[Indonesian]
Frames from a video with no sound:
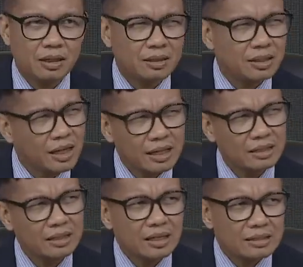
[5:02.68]

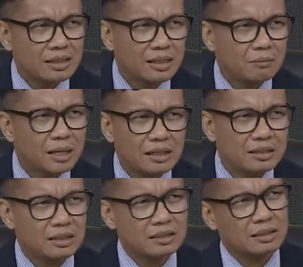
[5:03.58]
riak-riak tidak
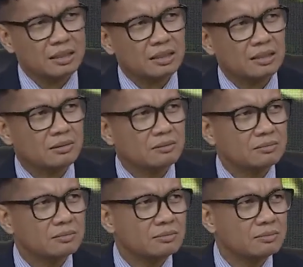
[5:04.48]
banyak ketika itu.
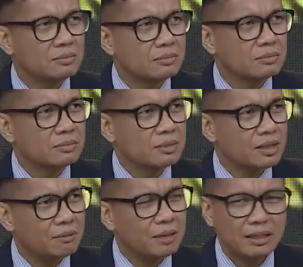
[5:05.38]

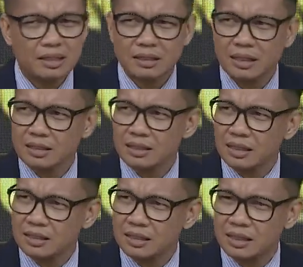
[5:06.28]
Tidak banyak riak-riak
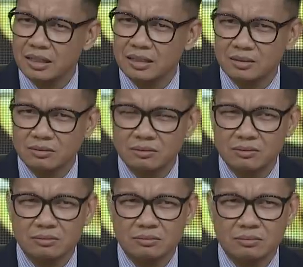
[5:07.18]
ketika itu
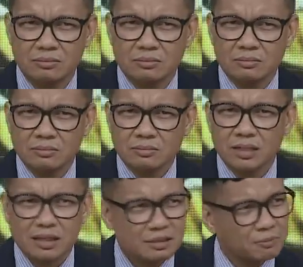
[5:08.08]

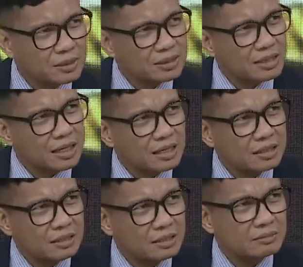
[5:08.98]
yang seperti
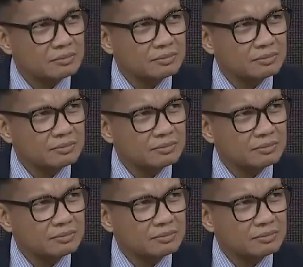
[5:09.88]
sekarang ini.